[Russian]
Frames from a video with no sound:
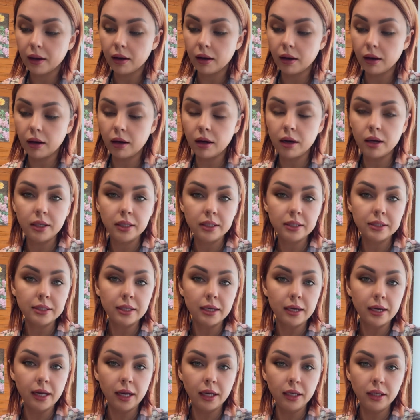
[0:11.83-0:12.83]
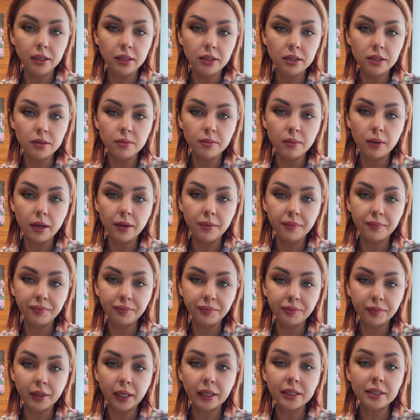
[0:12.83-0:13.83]
а, из организма
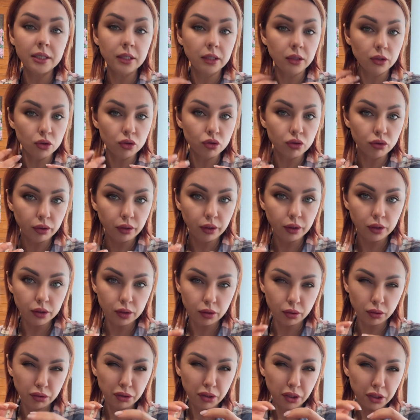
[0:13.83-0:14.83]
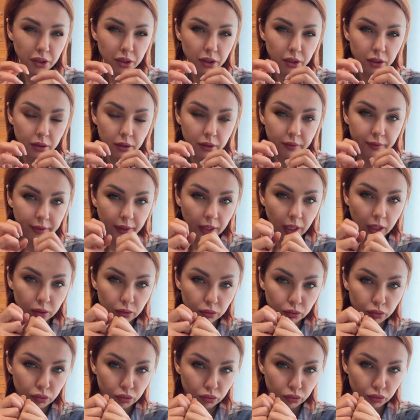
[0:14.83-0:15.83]
токсины, что они делают. Они
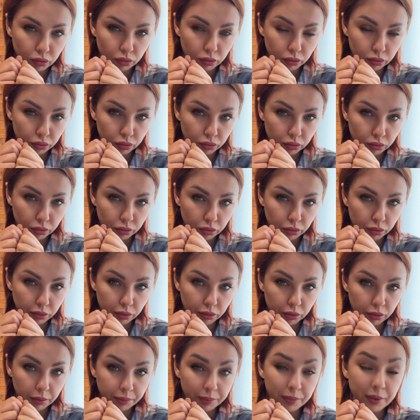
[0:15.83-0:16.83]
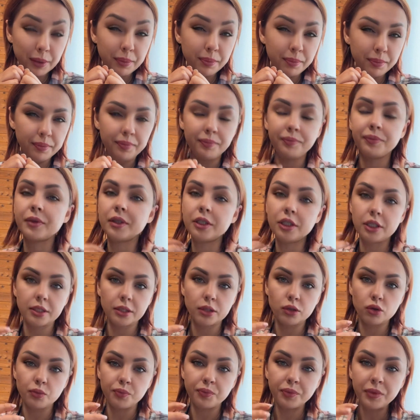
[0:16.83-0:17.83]
хватают друг, э, при, сейчас
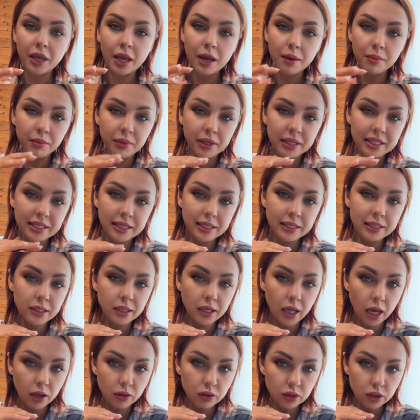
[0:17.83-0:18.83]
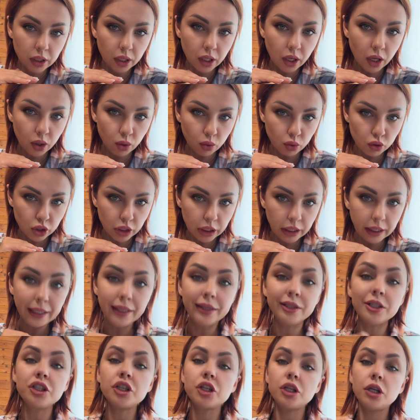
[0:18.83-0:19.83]
скажу, присоединяются к хорошей
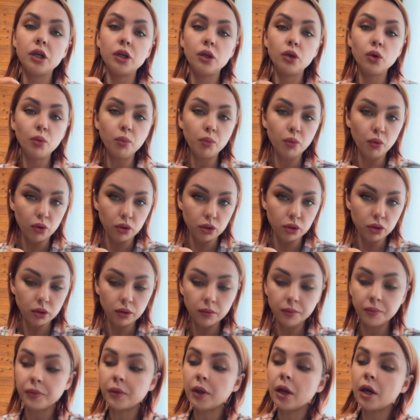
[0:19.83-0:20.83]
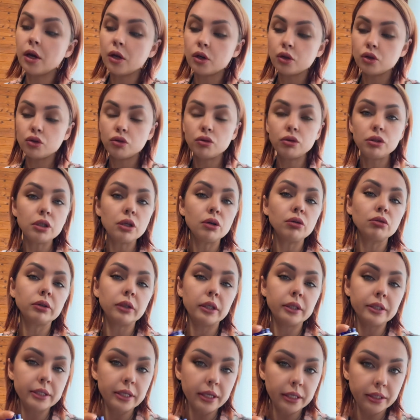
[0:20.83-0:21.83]
клеточке и ее портят. Что делают
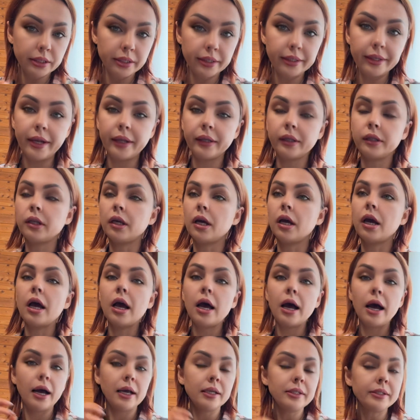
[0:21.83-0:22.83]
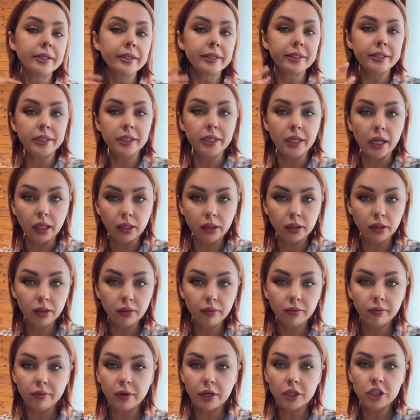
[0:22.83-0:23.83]
антиоксиданты?
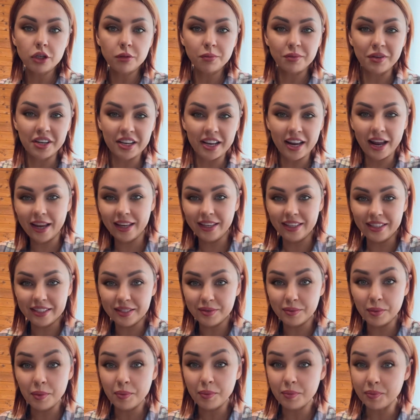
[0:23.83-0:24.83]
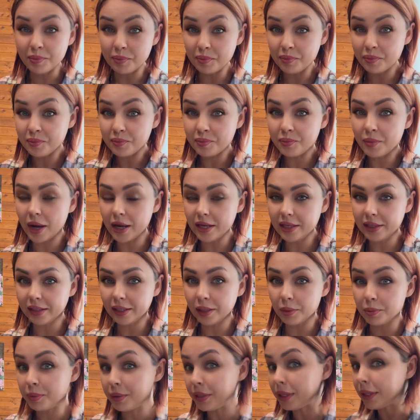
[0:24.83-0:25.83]
Антиоксиданты в вашем организме они
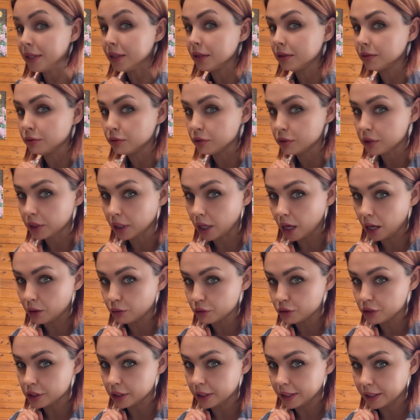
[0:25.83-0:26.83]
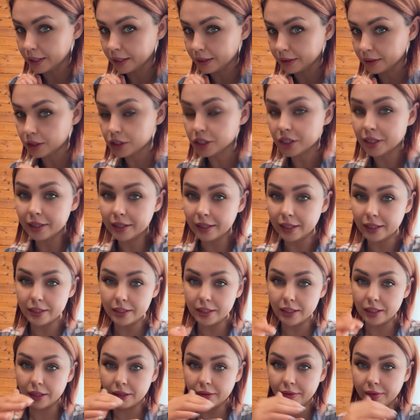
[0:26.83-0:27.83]
такие прикидываются хорошей клеточкой,
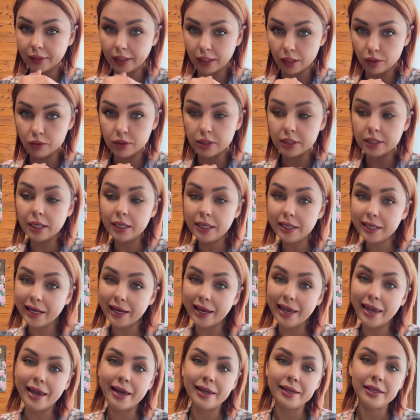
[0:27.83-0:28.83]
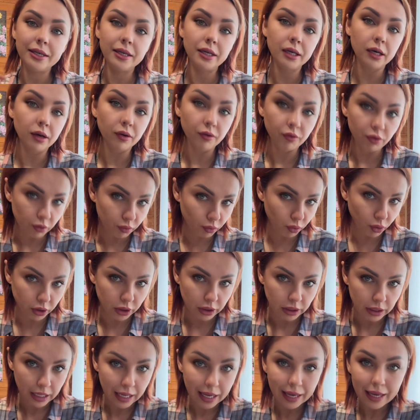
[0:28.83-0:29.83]
токсины хватаются за них, и они их выводят,
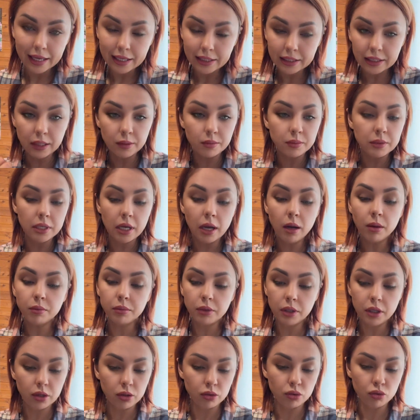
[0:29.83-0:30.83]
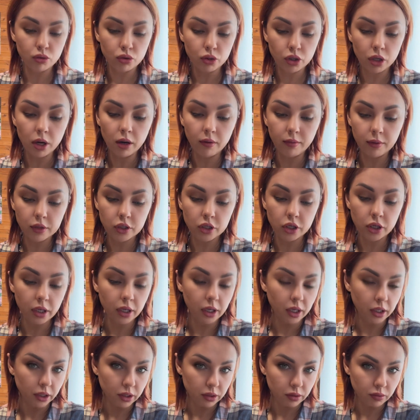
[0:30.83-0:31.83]
тем самым не разрушая ваш
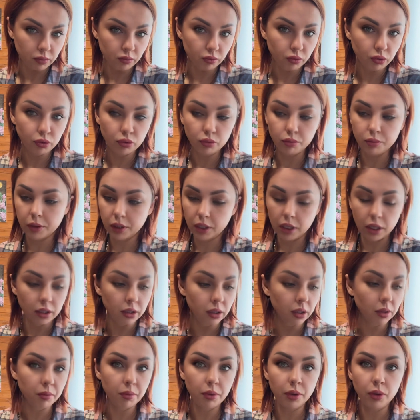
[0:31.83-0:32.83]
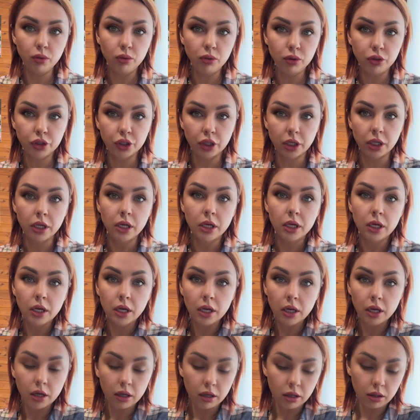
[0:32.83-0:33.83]
организм. Вот у меня одна пилюлечка
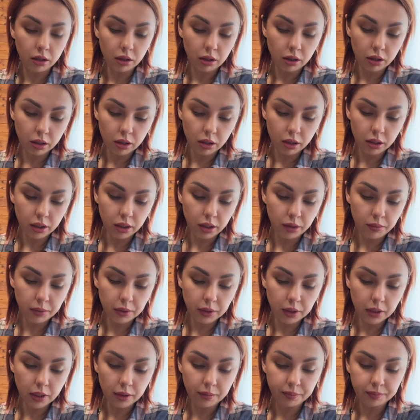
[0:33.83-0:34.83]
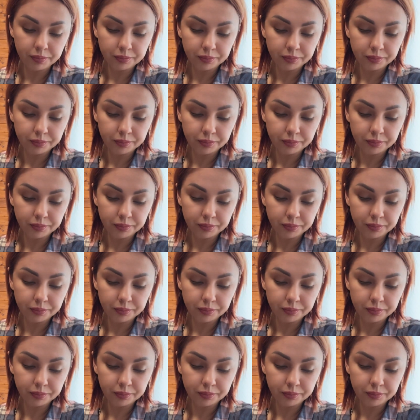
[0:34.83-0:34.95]
а, именно